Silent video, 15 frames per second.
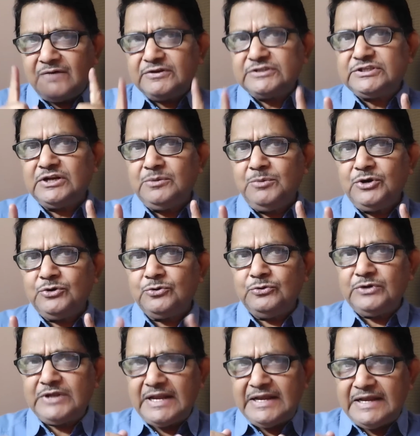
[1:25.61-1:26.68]
అవసరం
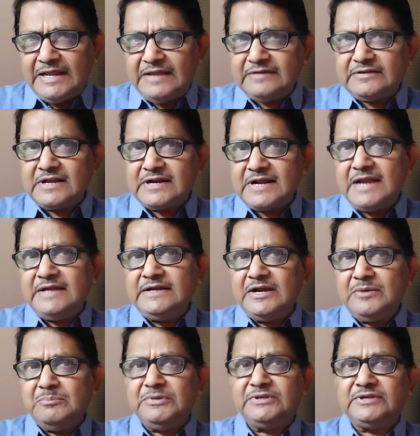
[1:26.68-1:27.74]
అనుకుంటే లేజర్
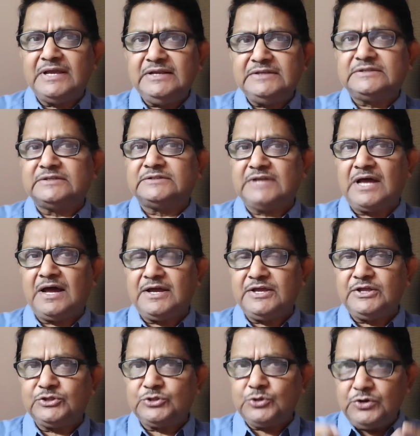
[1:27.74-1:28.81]
గైడెడ్ మిసైల్స్
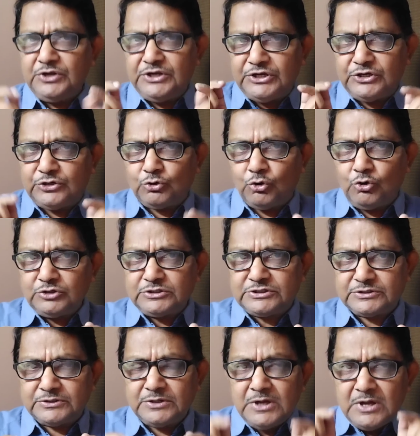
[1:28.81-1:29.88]
సహాయంతో ఈ
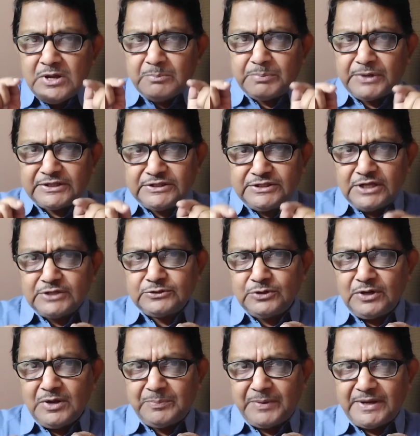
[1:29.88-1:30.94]
డ్రోన్స్
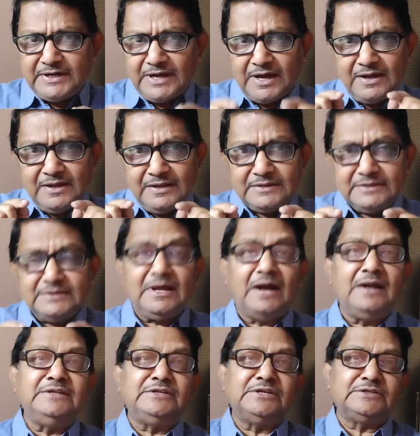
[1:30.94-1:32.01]
ప్రత్యర్థుల పైన
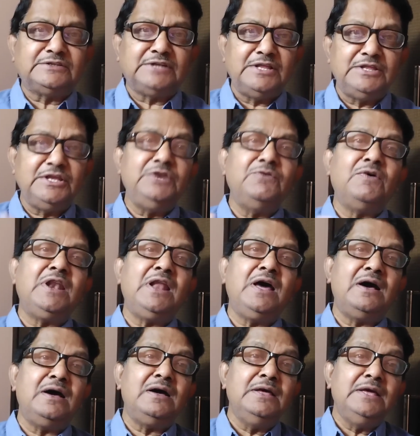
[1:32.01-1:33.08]
దాడి చేస్తాయి దీనివల్ల